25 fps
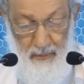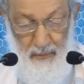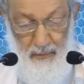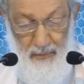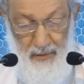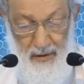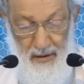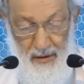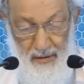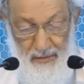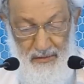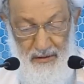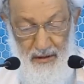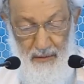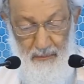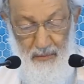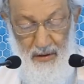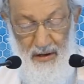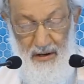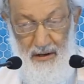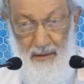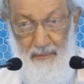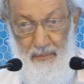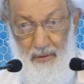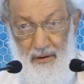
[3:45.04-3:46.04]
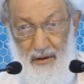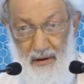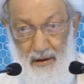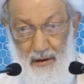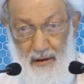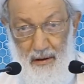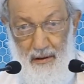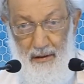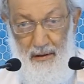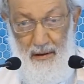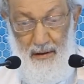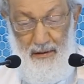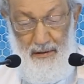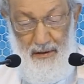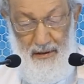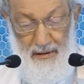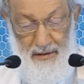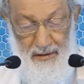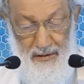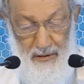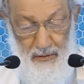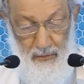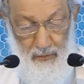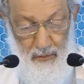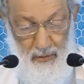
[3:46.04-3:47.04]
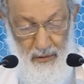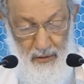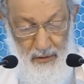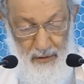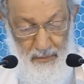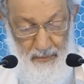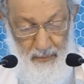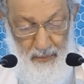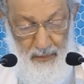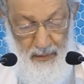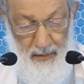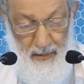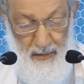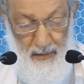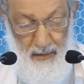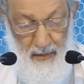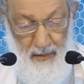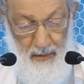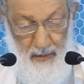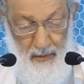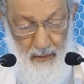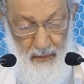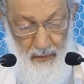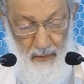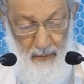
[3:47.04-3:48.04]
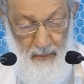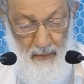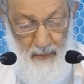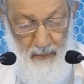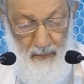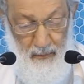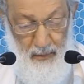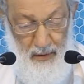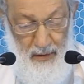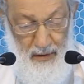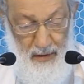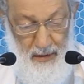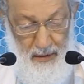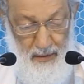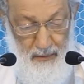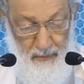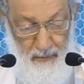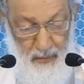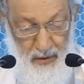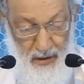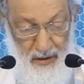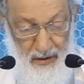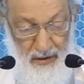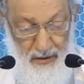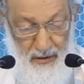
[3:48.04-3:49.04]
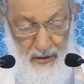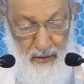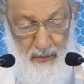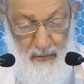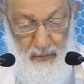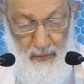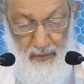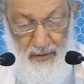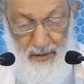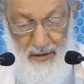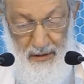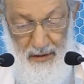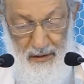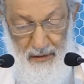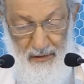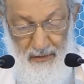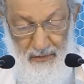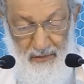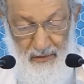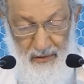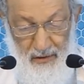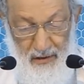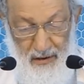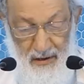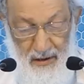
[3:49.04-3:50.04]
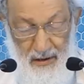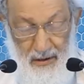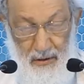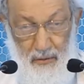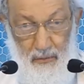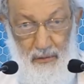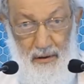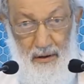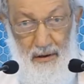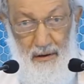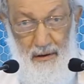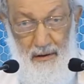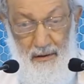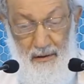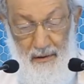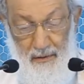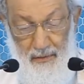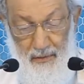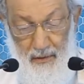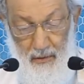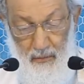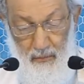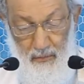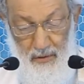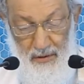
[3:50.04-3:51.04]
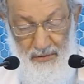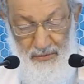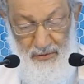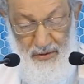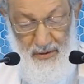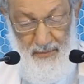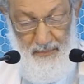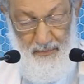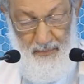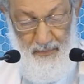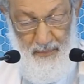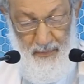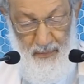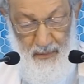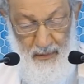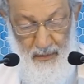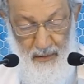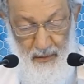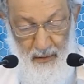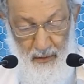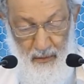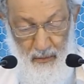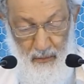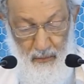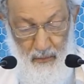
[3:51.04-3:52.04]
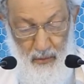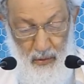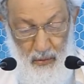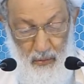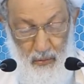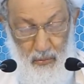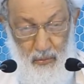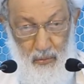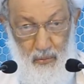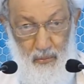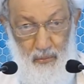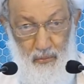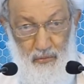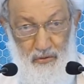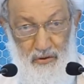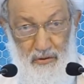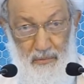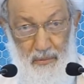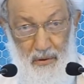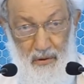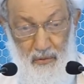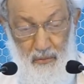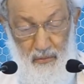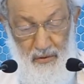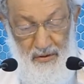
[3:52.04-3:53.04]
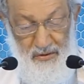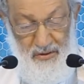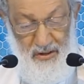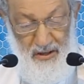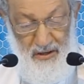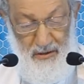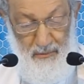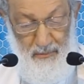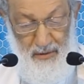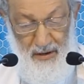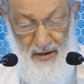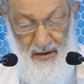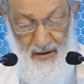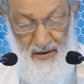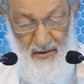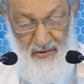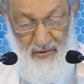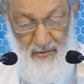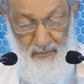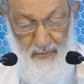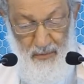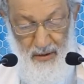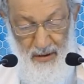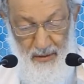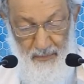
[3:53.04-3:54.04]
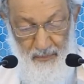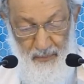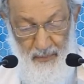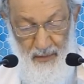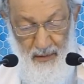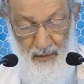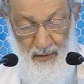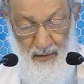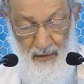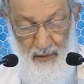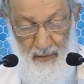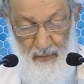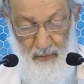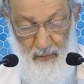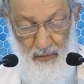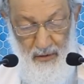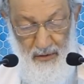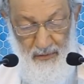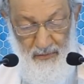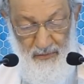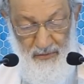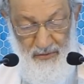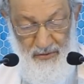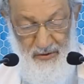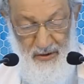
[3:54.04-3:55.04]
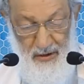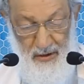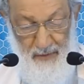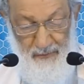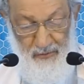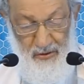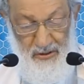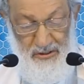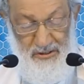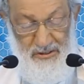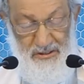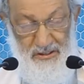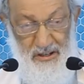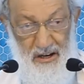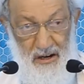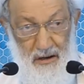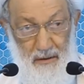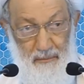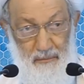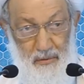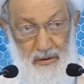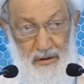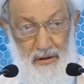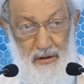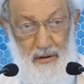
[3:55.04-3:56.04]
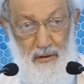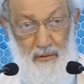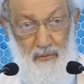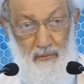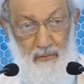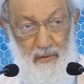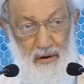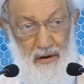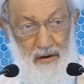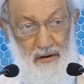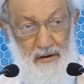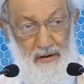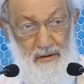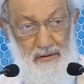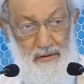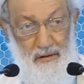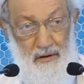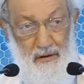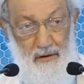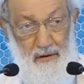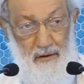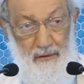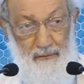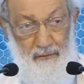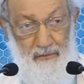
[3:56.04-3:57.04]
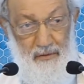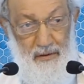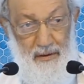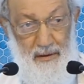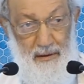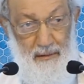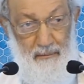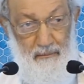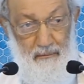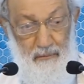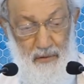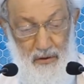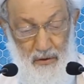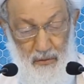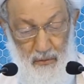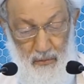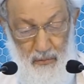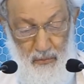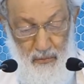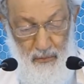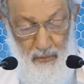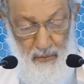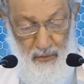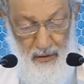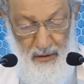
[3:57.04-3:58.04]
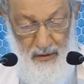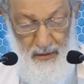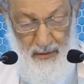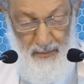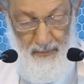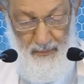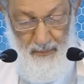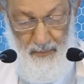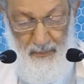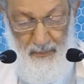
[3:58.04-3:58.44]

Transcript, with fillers: ننادي بالابقاء على الحوار ولكن بأن يكون للإصلاح وإنقاذ الوضع والخروج بالوطن من الأزمة وإنصاف الشعب والاعتراف بحقوقه